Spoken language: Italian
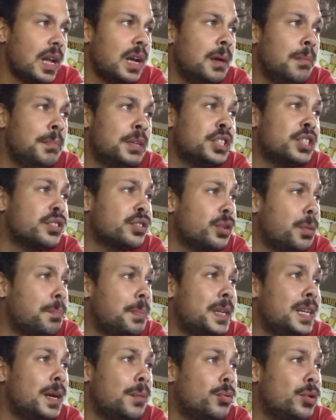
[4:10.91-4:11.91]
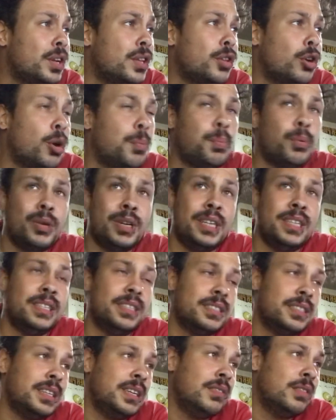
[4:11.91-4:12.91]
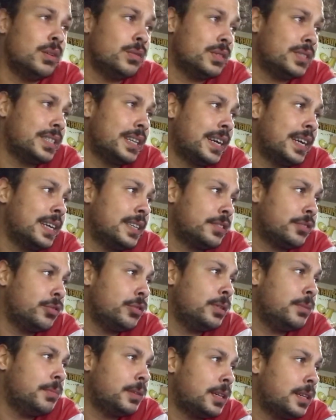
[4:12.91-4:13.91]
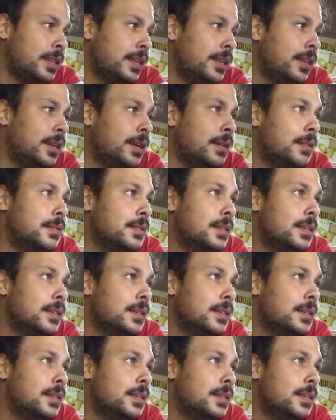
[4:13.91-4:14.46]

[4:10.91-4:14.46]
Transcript: Mi ci sto impegnando pure troppo nel descrivere questa cazzo di partita.